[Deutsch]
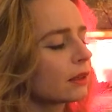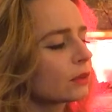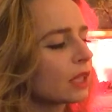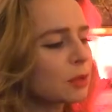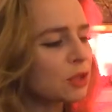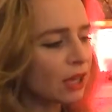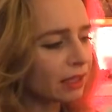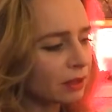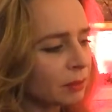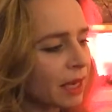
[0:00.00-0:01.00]
und der
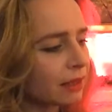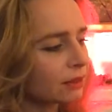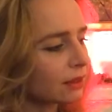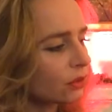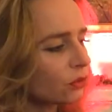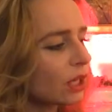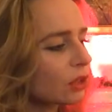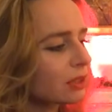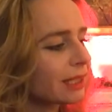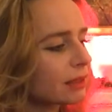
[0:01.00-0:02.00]
Beschenkte merkt nicht, wie
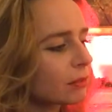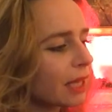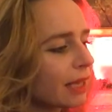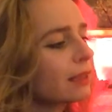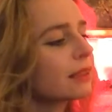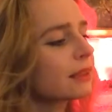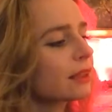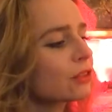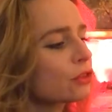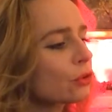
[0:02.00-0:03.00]
aus diesem Lächeln,
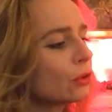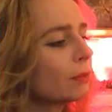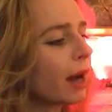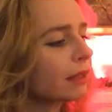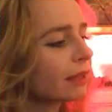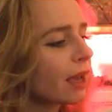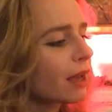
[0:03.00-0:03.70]
das schön macht,